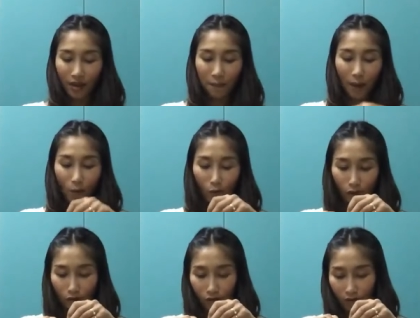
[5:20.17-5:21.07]
กระเป๋า
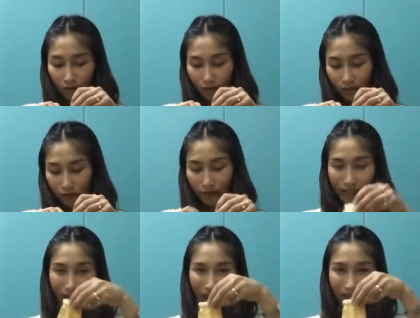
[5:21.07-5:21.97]
ก็
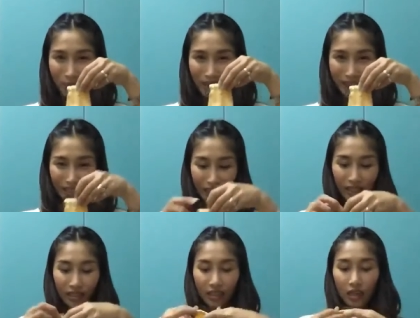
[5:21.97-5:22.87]
น่ารักมากเลย
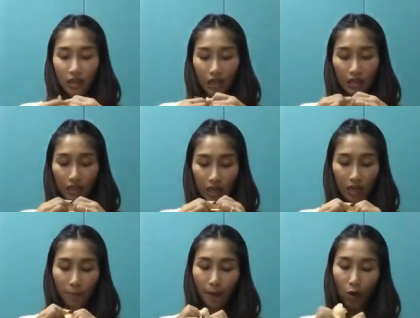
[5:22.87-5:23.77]
ข้างใน
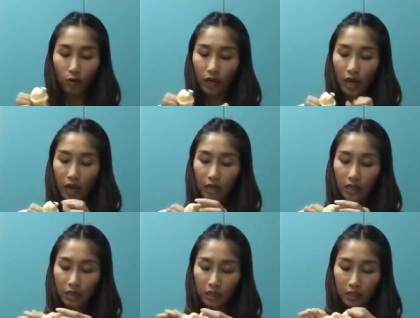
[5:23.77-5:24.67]
กระเป๋านะคะ
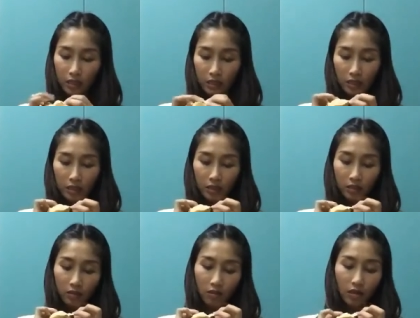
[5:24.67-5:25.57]

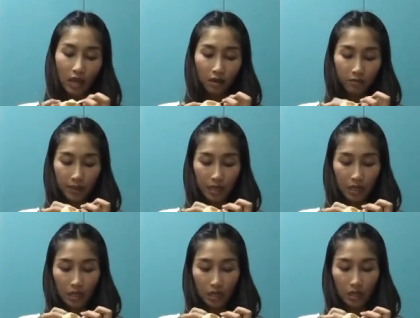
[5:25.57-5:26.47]
ก็ยังมี
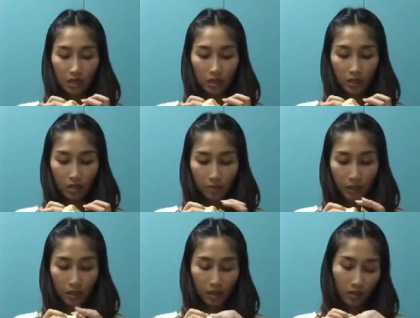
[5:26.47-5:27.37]

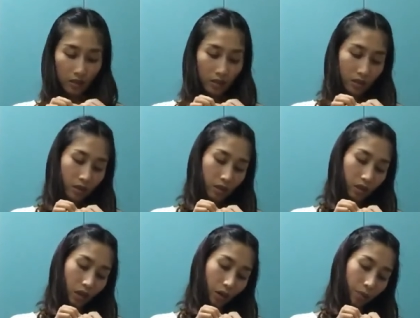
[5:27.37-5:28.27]
มี
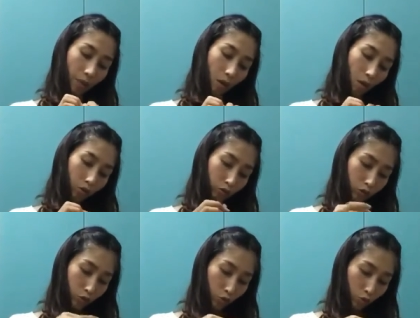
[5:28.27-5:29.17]
เขียนบอก
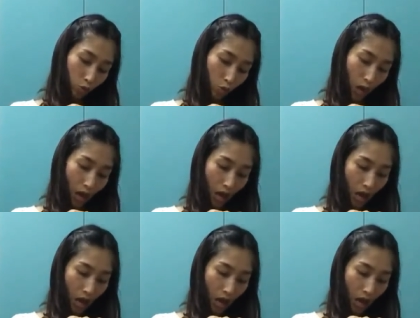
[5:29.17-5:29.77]
อยู่ว่า